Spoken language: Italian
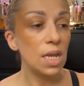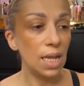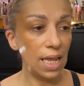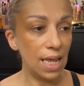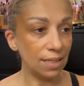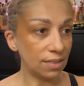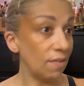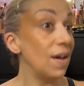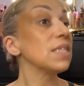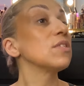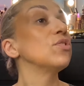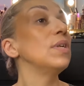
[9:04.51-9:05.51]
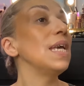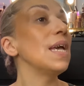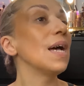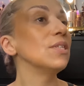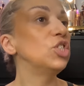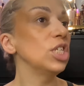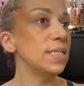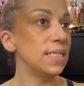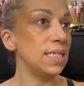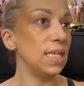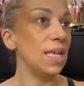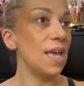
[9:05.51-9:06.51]
e attraverso le
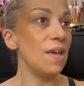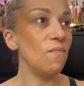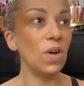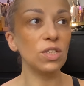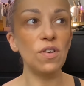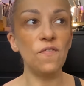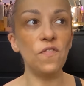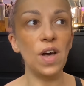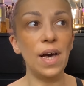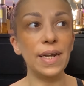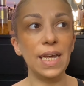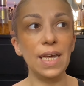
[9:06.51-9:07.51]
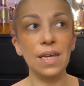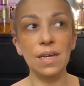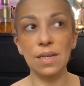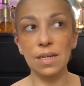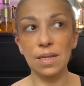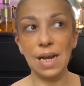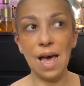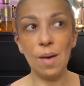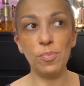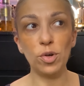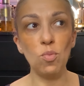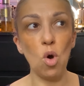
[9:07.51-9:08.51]
agenzie vado a fare uh, la
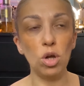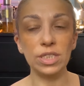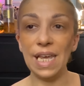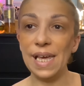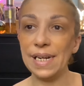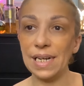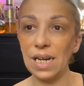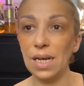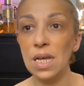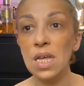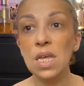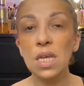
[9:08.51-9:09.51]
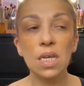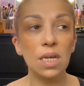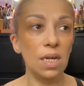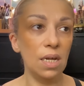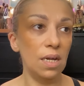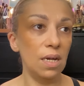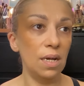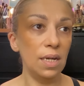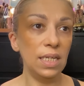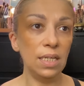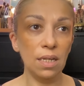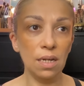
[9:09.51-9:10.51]
promoter uh,
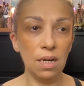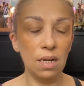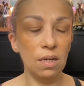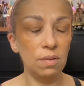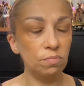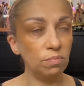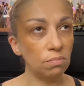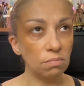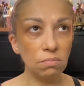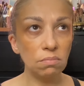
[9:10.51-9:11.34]
in, um,